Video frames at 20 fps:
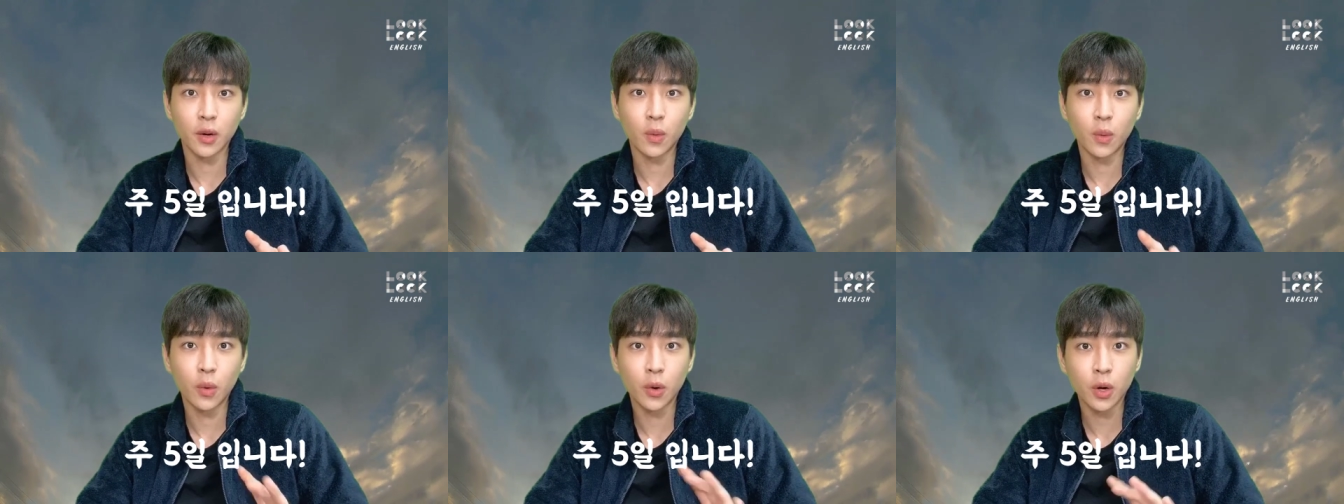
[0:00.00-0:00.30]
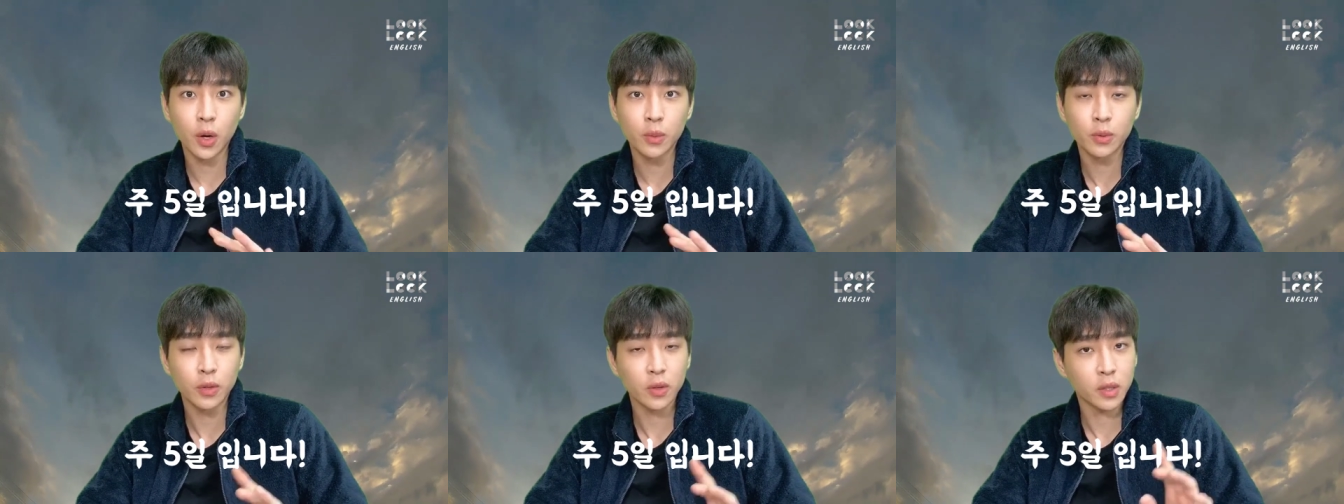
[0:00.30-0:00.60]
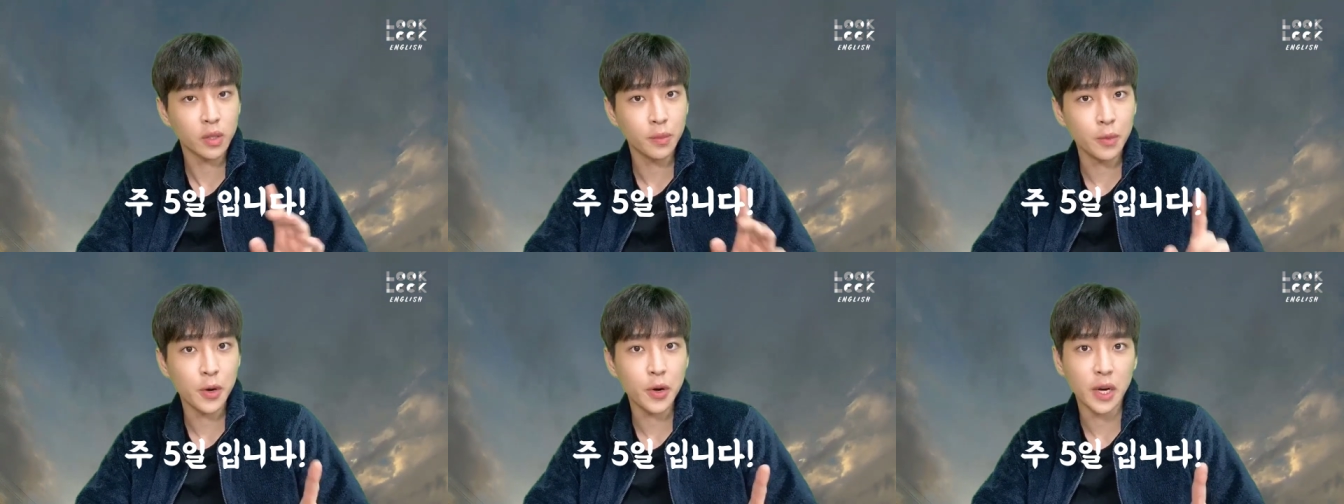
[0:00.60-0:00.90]
월요일부터
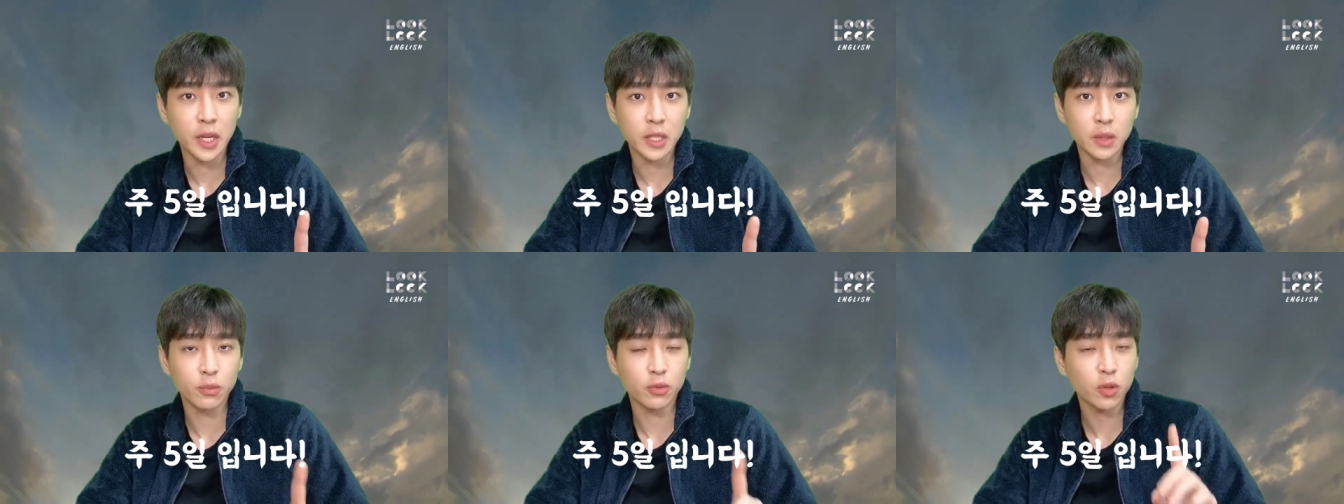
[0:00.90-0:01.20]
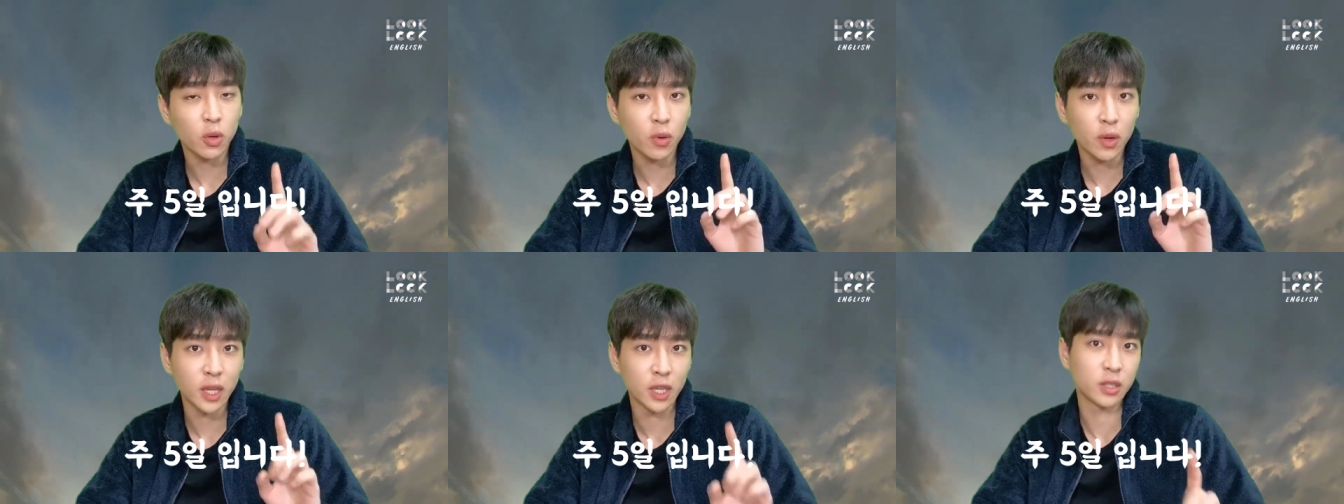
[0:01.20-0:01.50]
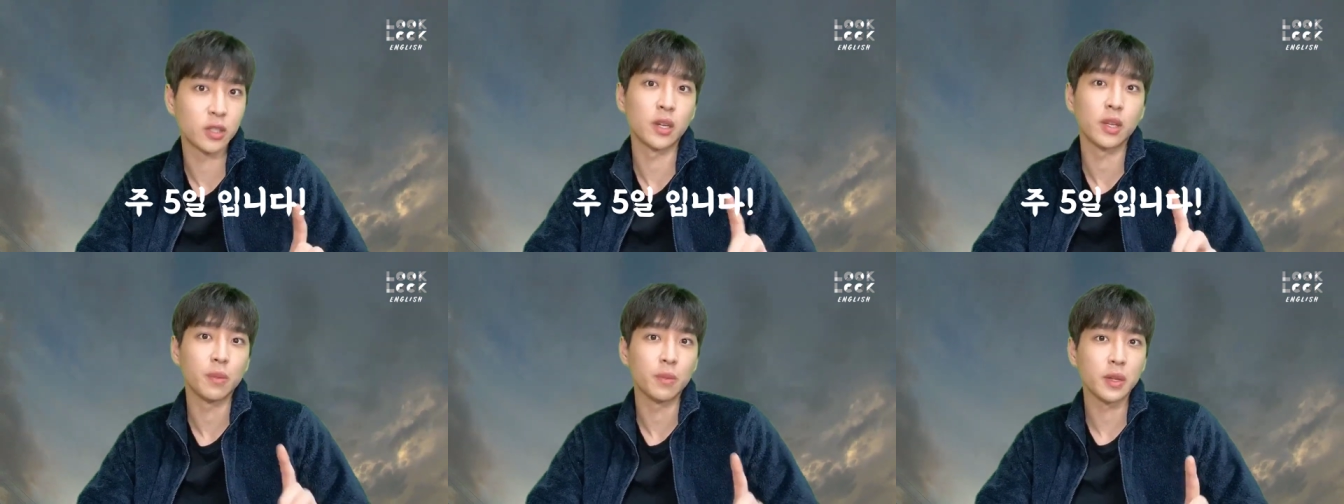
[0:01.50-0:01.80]
금요일까지. 무조건
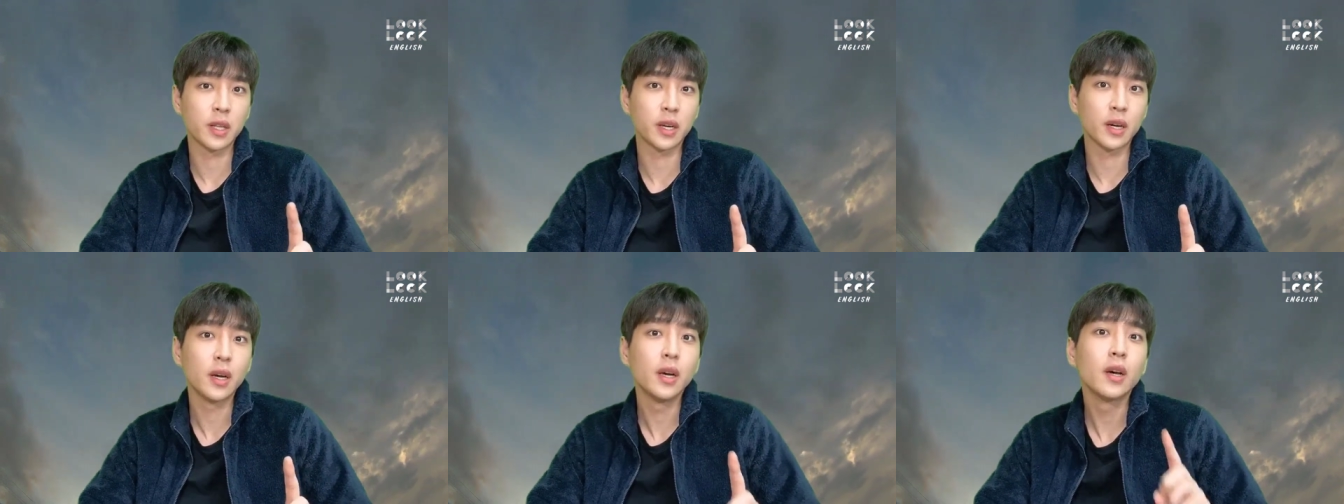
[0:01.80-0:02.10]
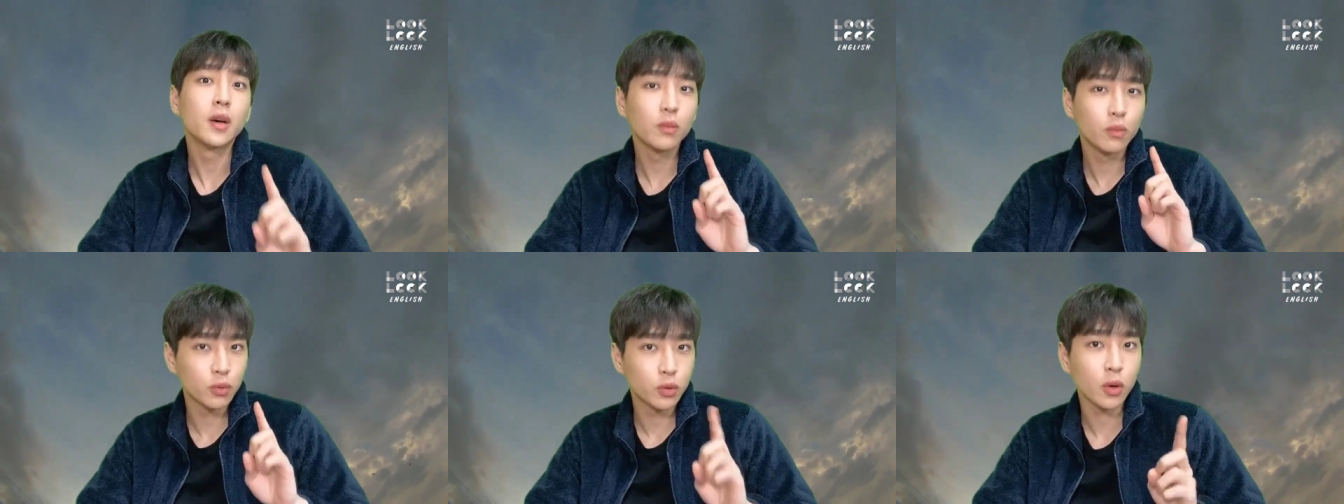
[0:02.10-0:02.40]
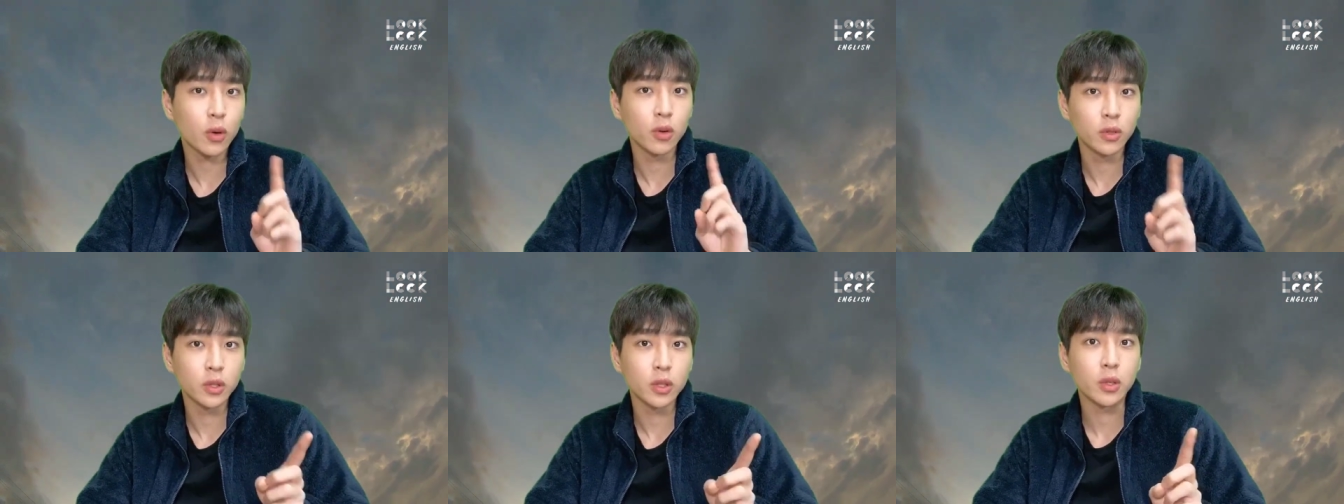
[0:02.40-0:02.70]
하셔야 됩니다.
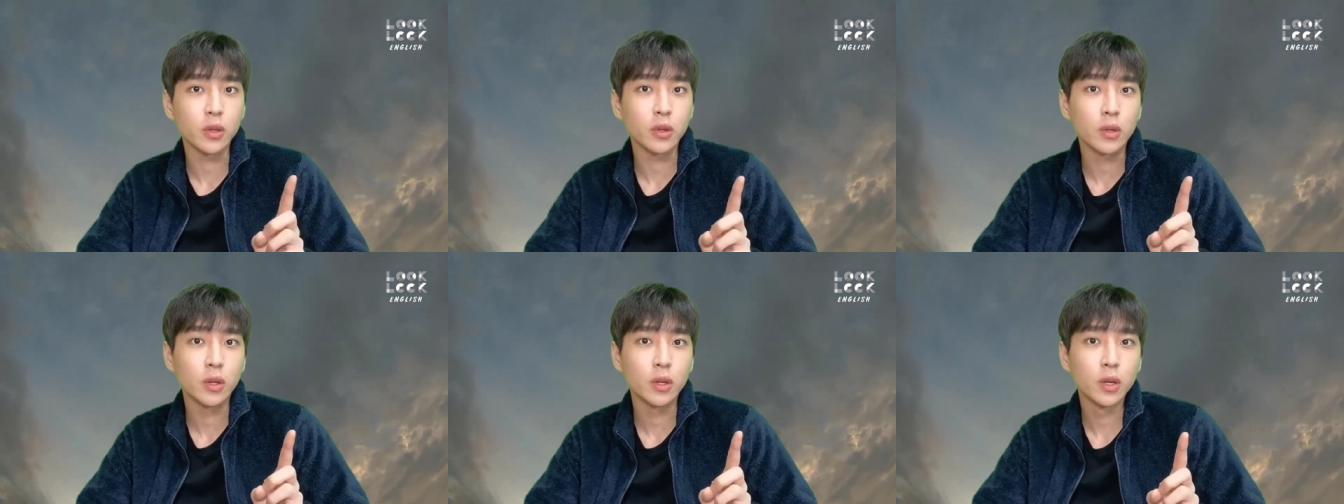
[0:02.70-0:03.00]
무조건적으로.